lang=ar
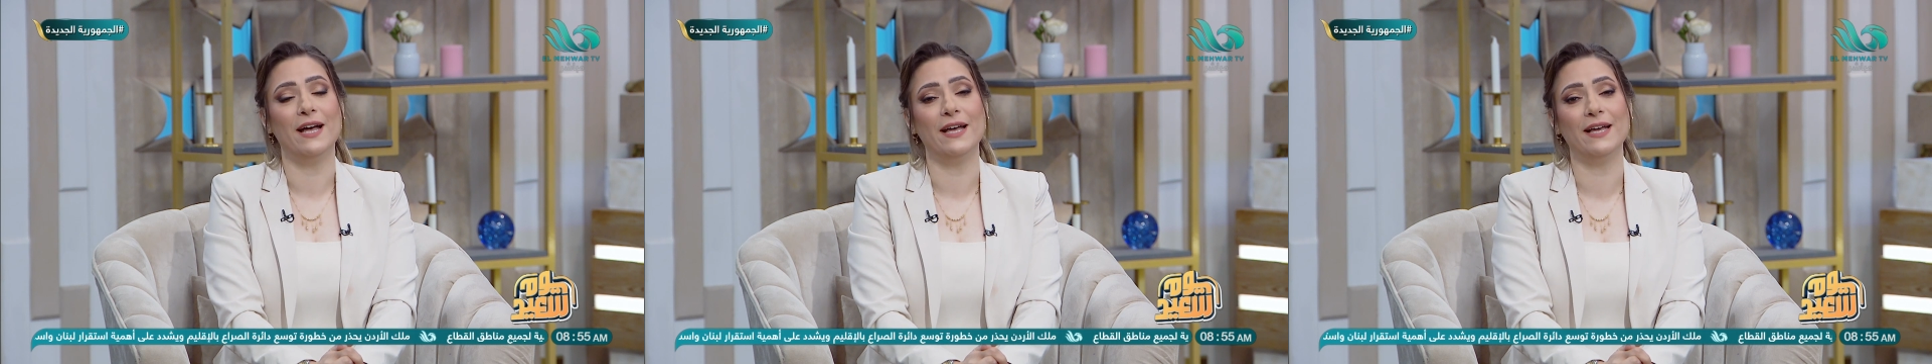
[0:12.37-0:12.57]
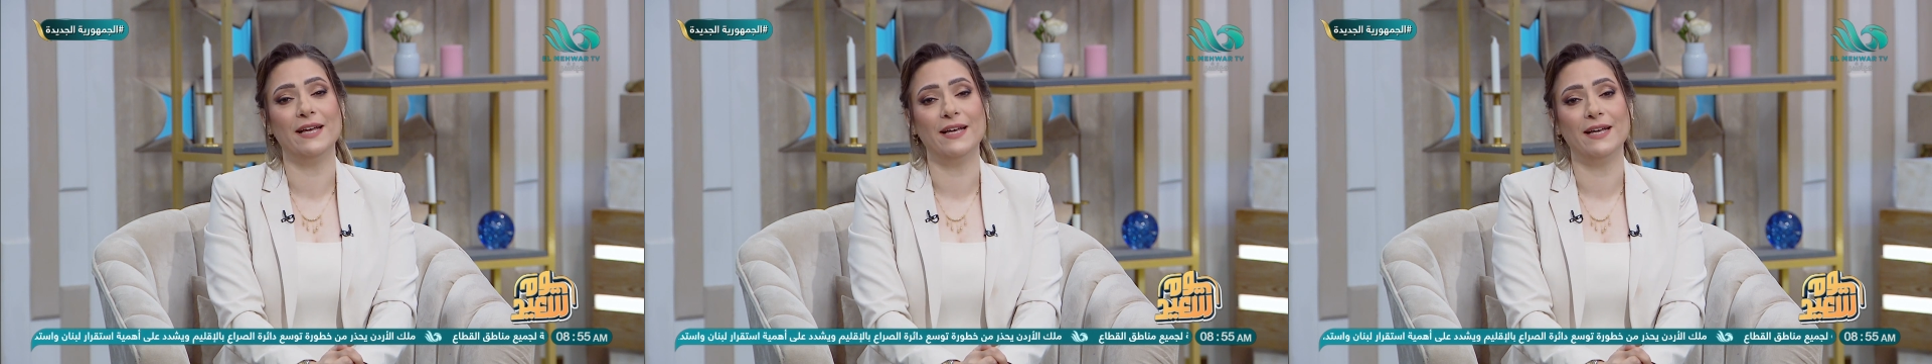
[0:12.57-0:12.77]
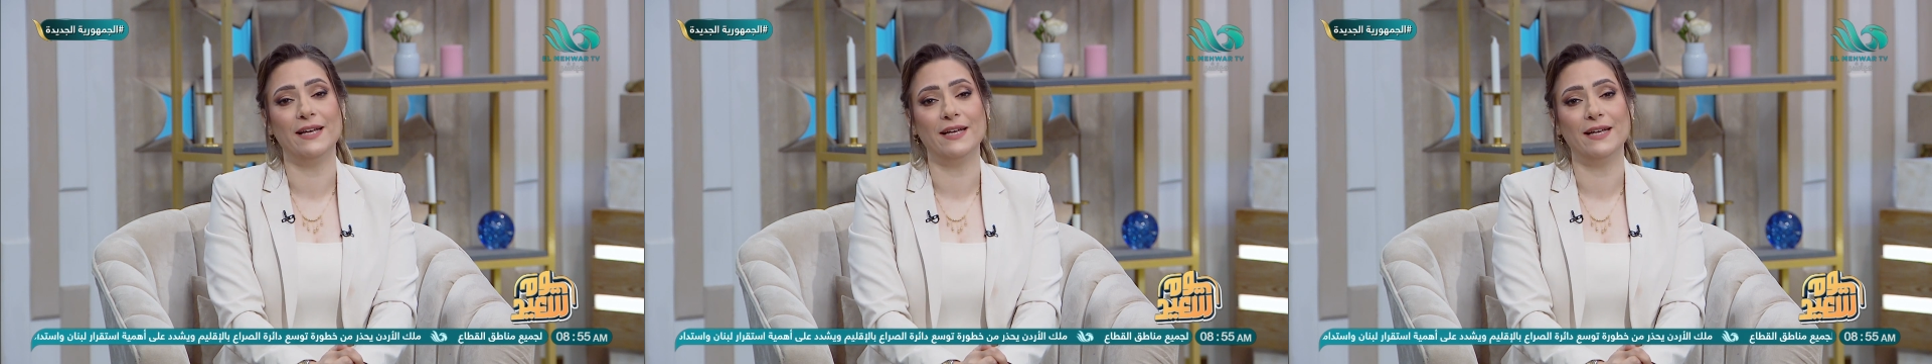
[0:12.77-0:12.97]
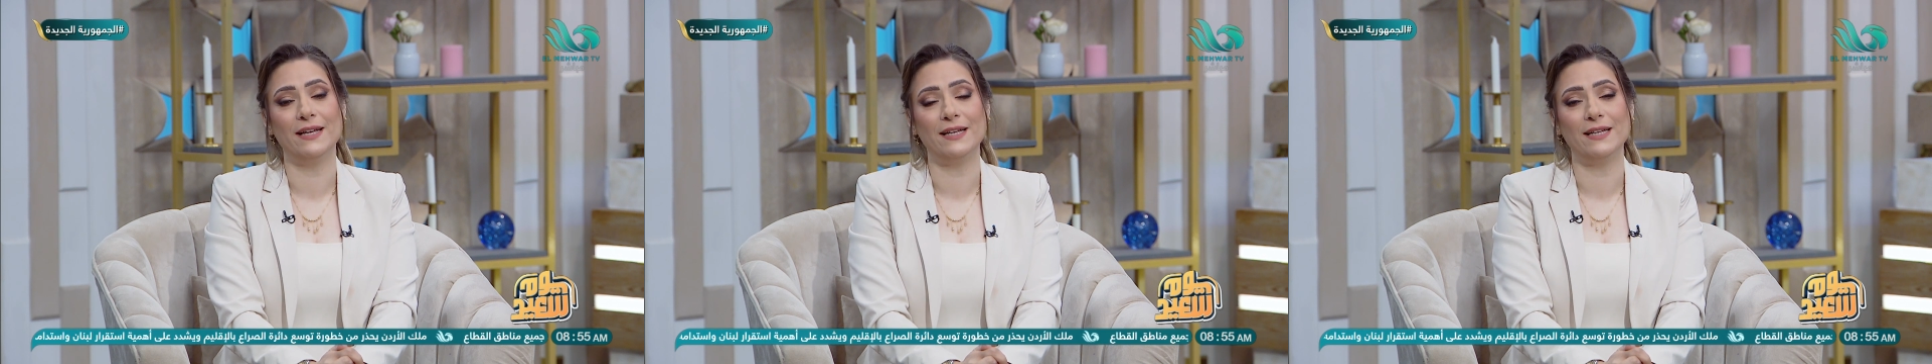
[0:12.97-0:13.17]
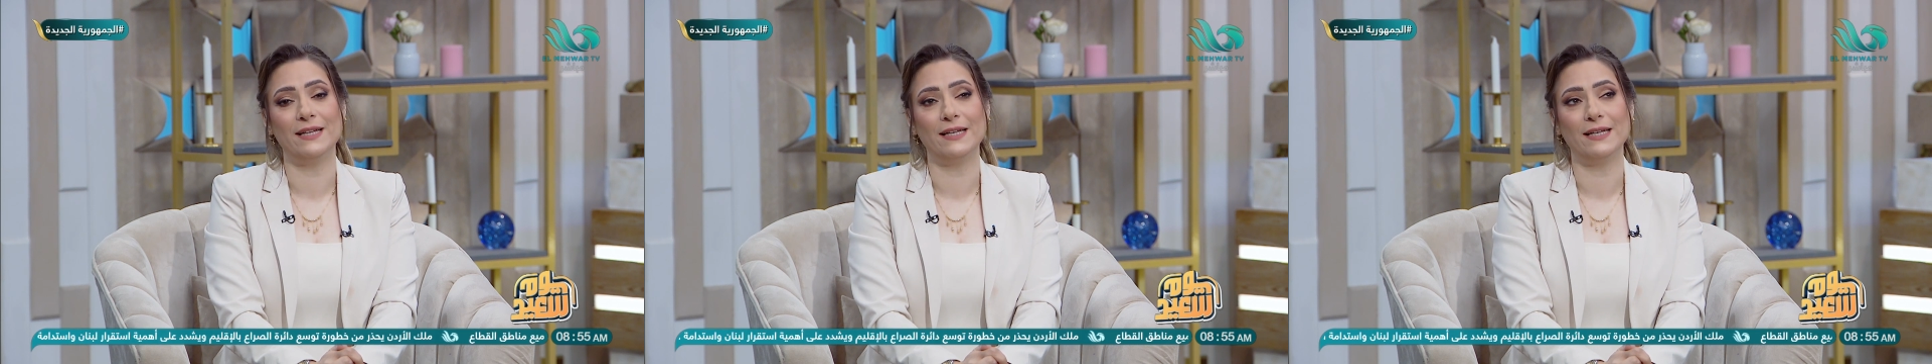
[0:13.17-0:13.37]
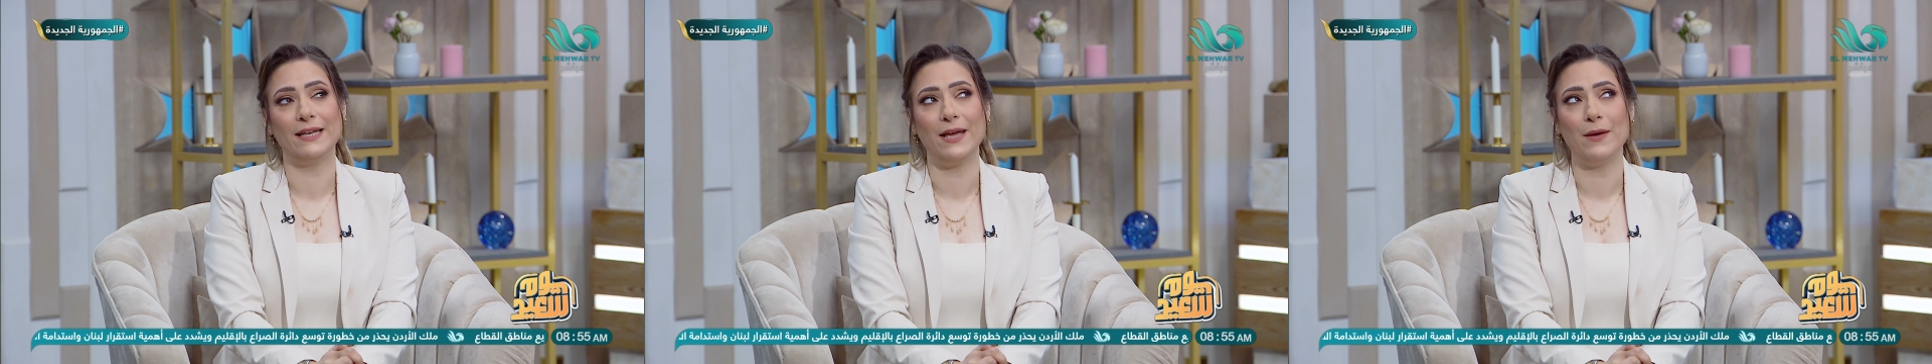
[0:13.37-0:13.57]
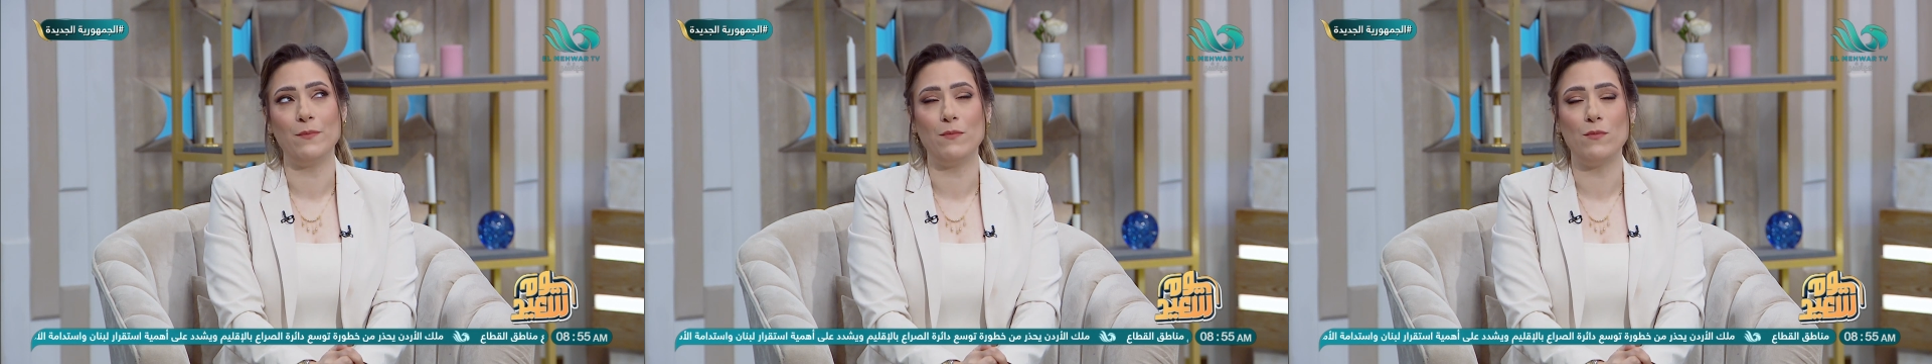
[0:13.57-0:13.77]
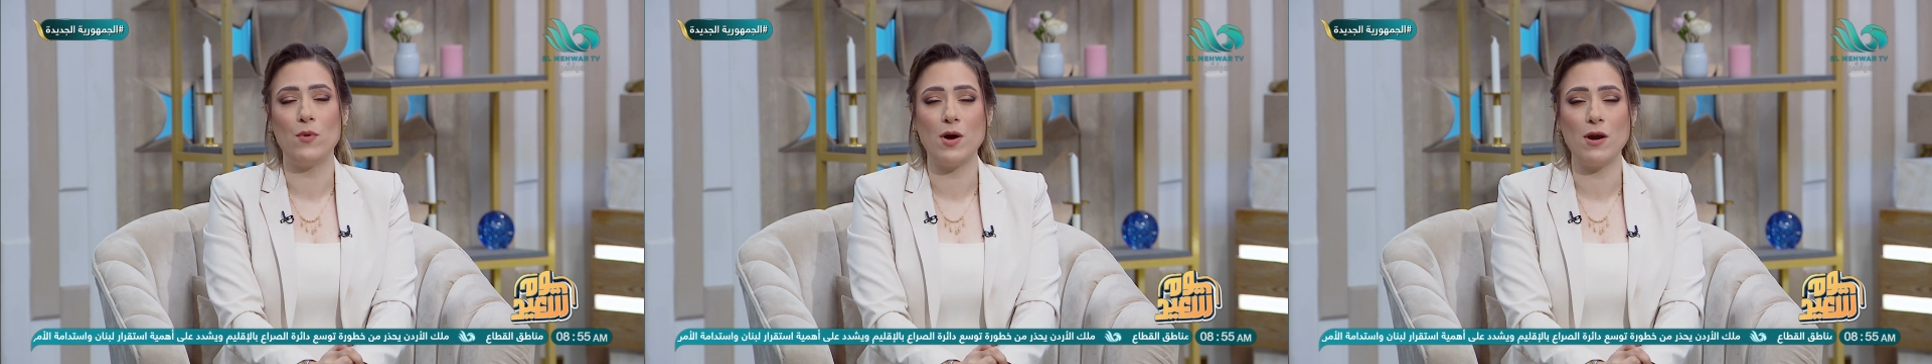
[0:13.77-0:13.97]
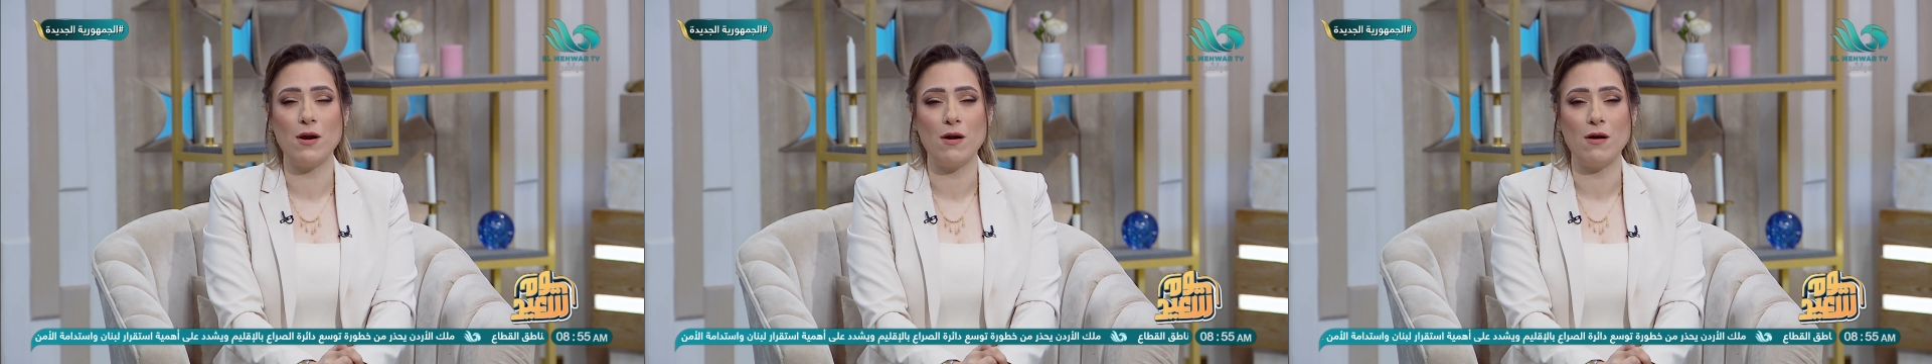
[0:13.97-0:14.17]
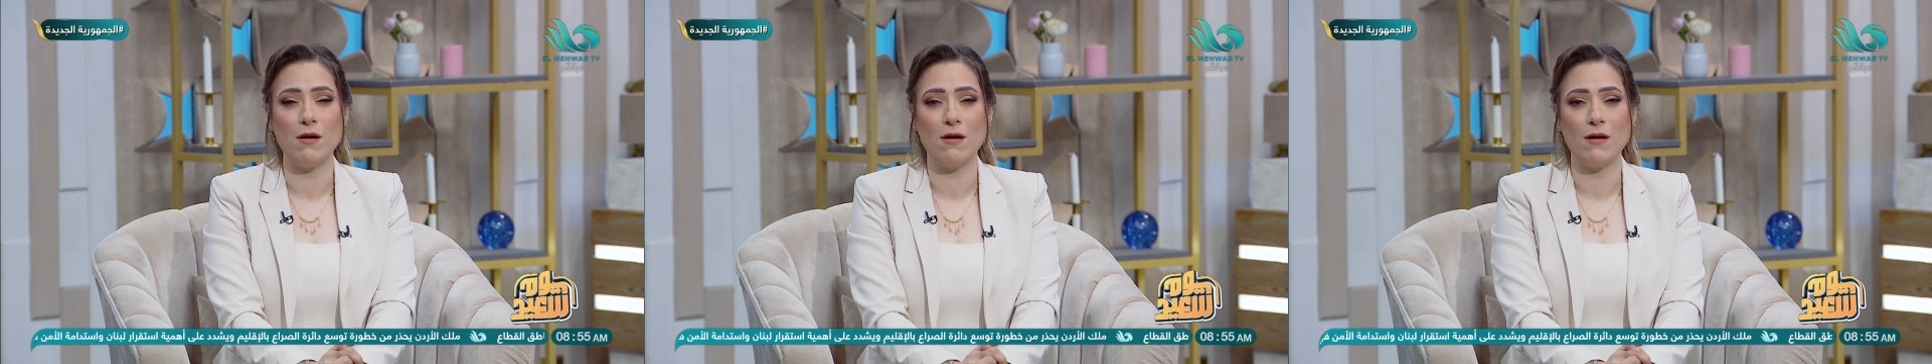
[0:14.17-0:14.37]
آه كام
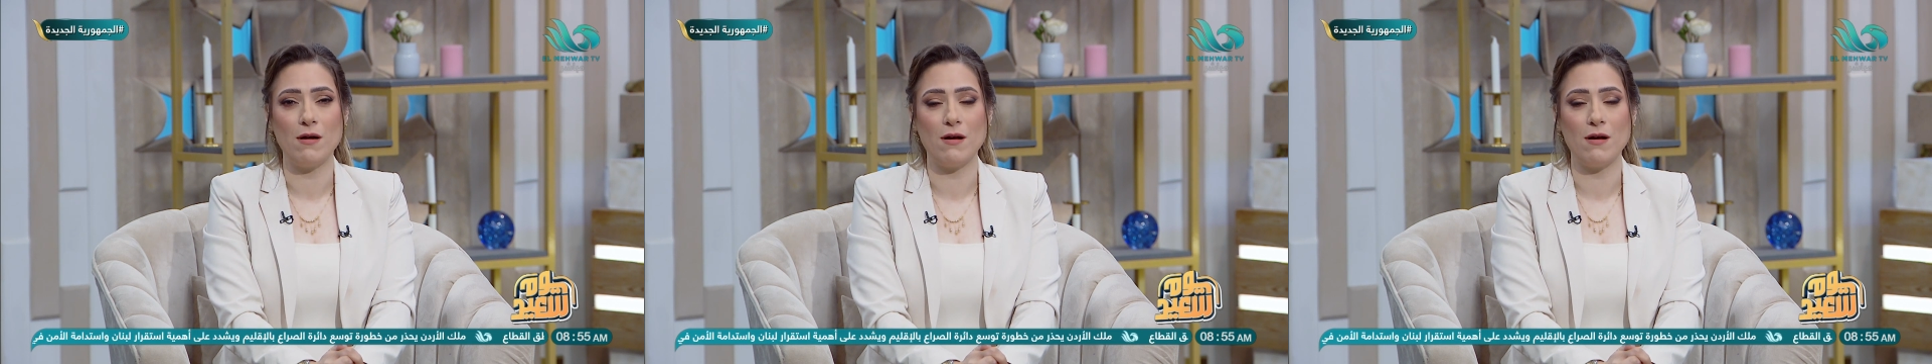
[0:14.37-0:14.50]
مره